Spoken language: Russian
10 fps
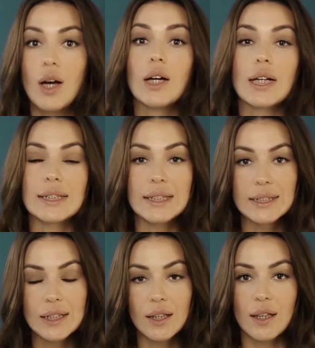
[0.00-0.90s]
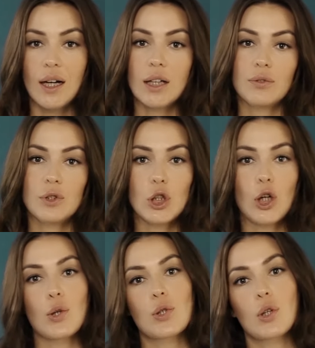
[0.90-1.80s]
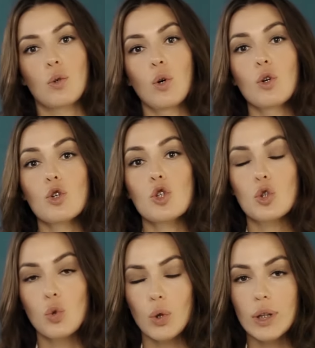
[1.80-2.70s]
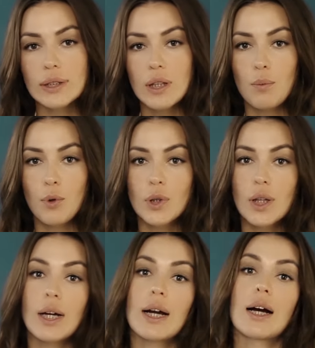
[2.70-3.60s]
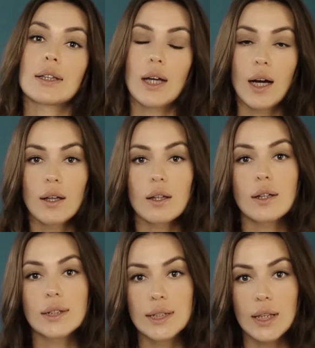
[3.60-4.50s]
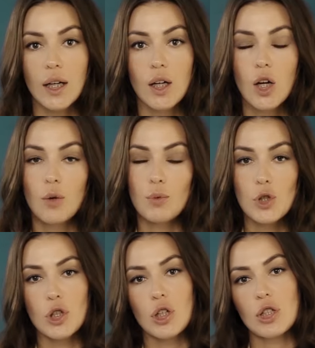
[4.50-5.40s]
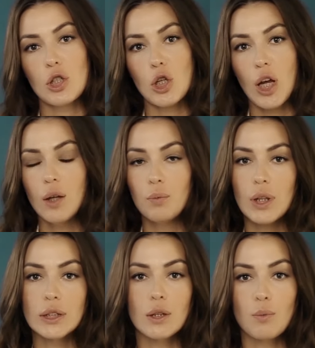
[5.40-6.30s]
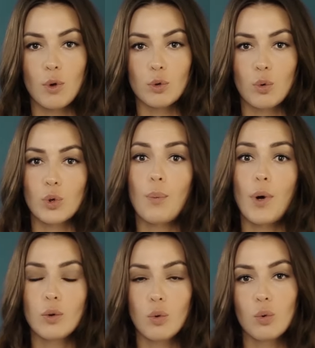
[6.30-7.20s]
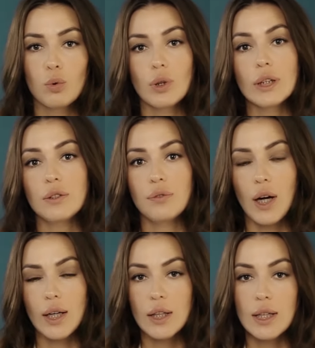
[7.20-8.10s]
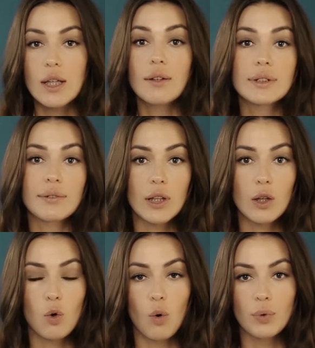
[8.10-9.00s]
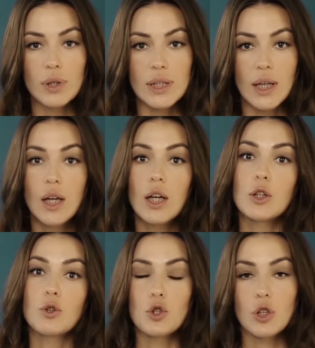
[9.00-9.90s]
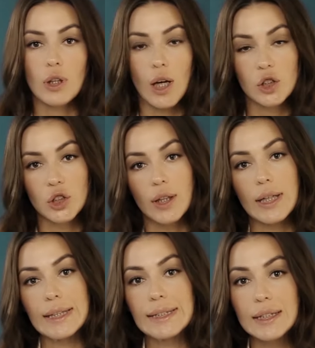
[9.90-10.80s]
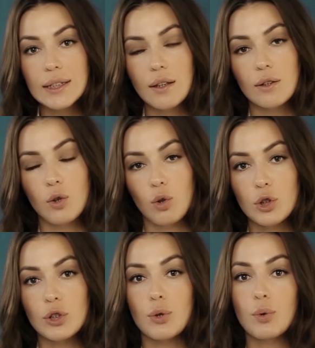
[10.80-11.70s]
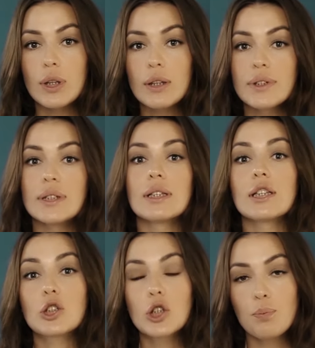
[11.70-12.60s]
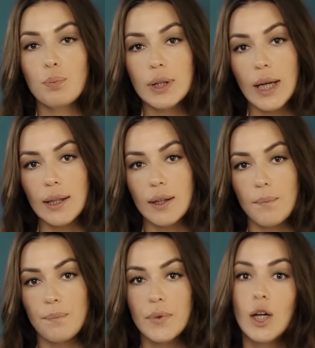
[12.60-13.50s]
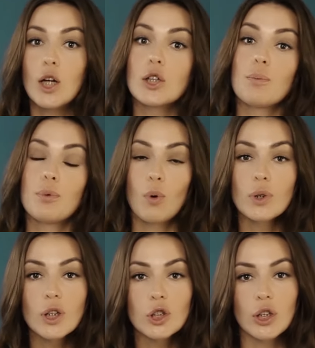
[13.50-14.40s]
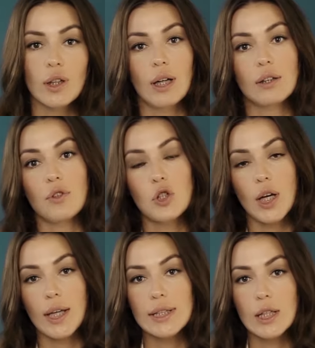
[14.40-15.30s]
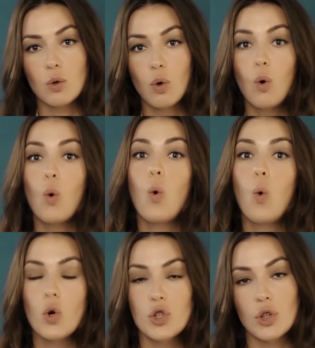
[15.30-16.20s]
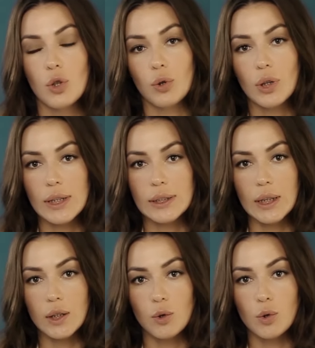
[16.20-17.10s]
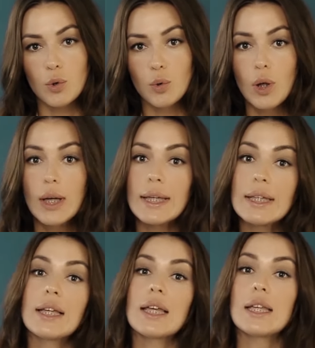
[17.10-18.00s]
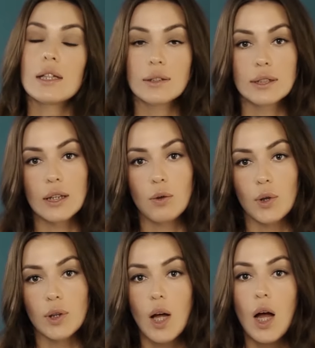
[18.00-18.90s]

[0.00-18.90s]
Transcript: Родители отвечают за то, что ест ребенок, когда и где. Мы же не разрешаем есть ребенку на полу, на диване или в своей комнате. И точно так же родитель должен регулировать режим питания. Ребенок же отвечает за то, хочет ли он есть эту еду и наелся ли он.